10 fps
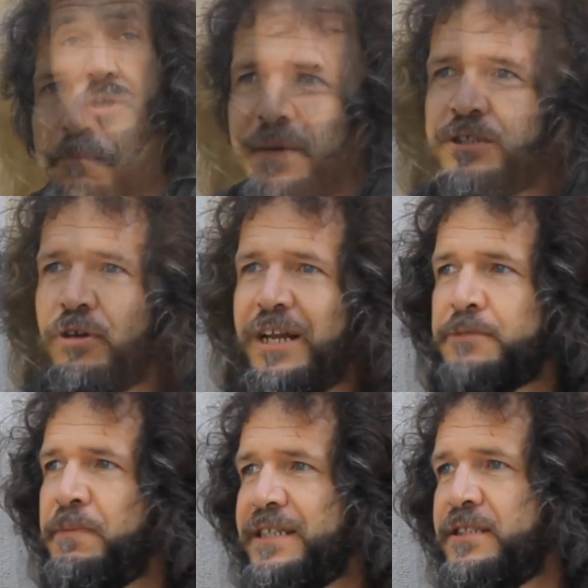Penso che
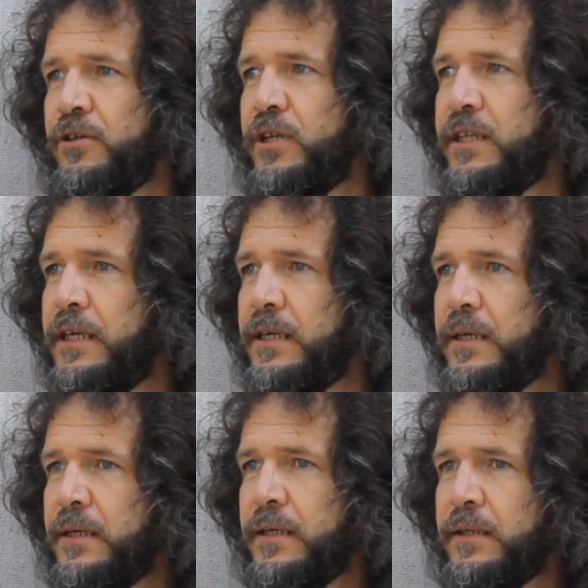l'aspirazione di,
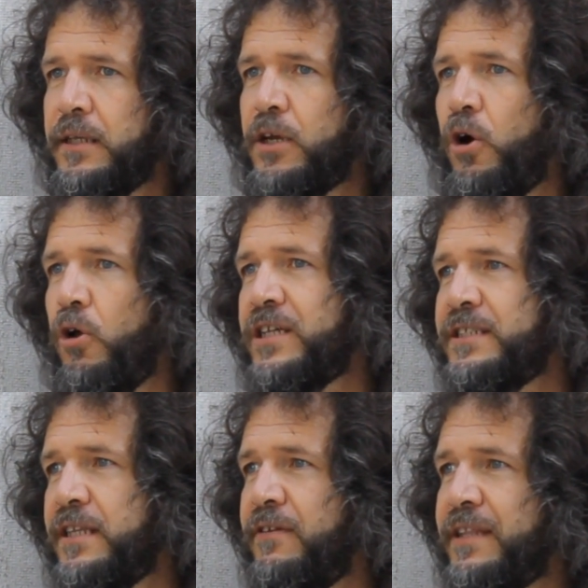di Colla
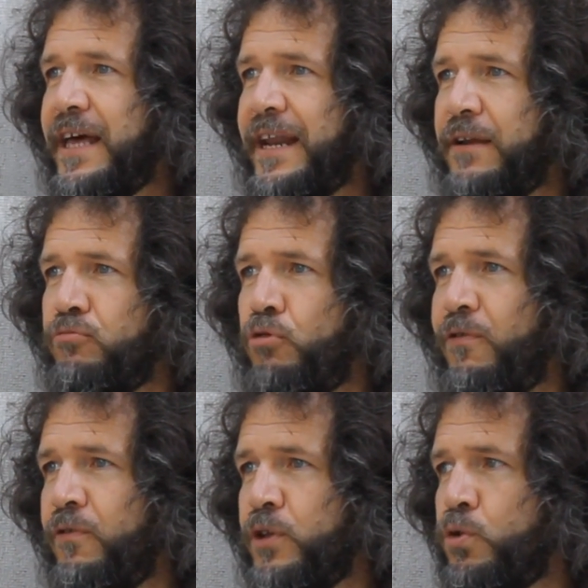sia diventare un
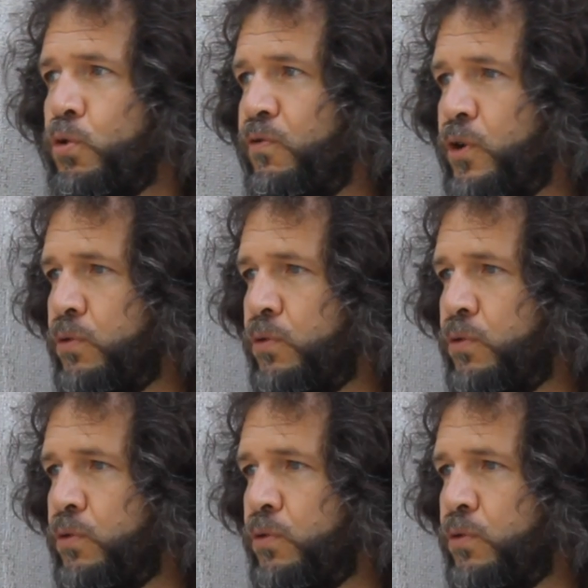nuovo Vitruvio,